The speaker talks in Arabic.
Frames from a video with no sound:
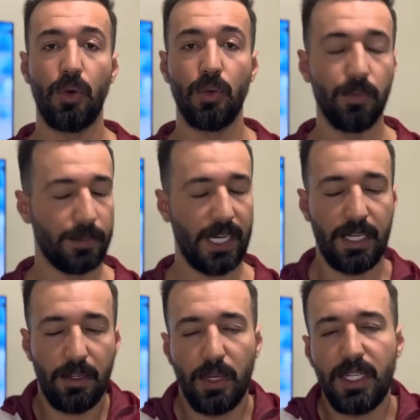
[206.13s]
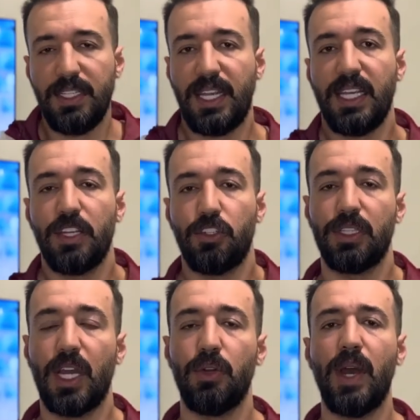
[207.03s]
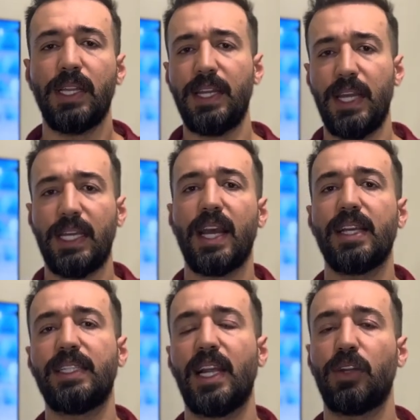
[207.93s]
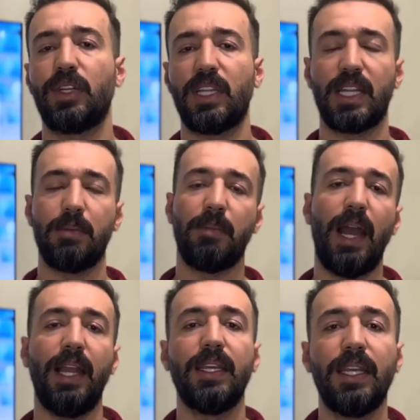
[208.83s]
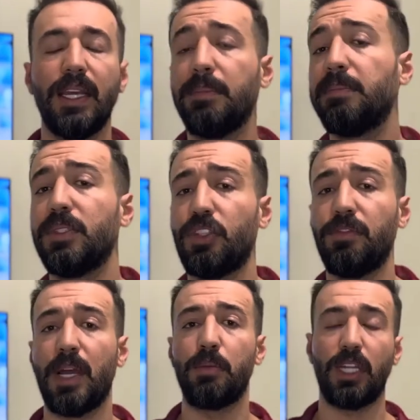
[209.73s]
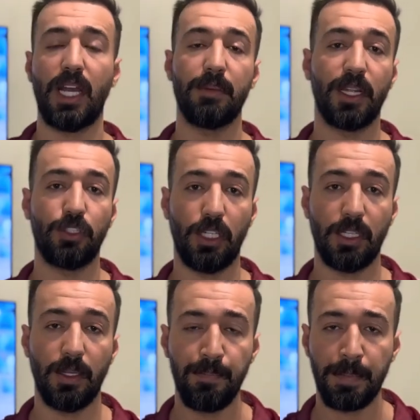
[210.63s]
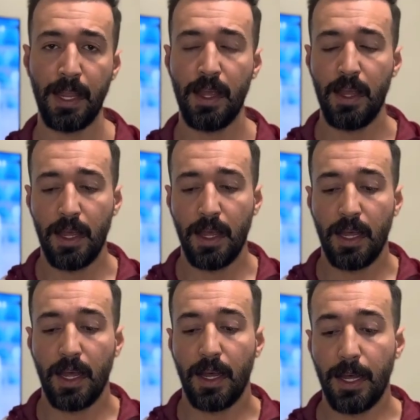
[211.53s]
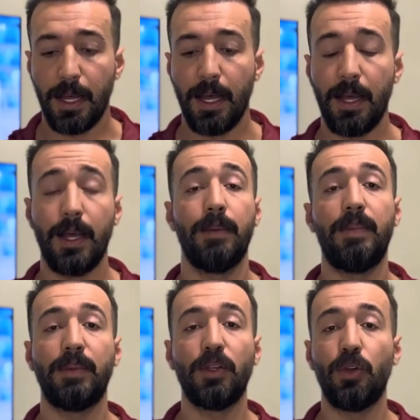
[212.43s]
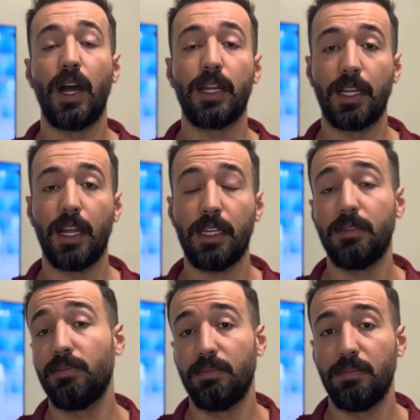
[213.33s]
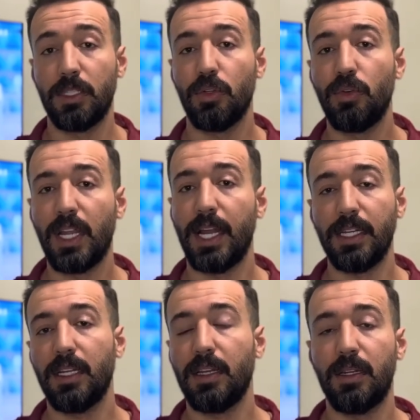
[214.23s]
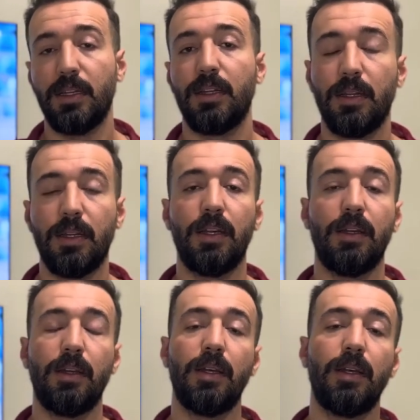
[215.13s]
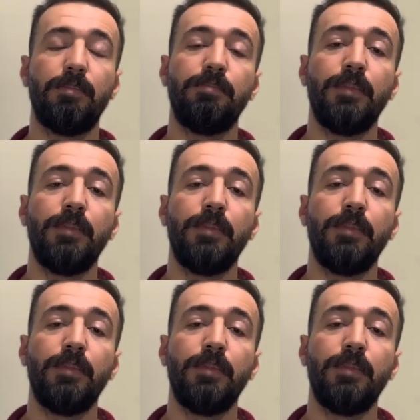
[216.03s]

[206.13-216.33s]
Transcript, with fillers: يعني وضع سيء جدا وهذا انعكاس لكره قدم محليه شفنا منتخب ناشئين آه ما بدي اقول هارد لك بدي اقول يعني آه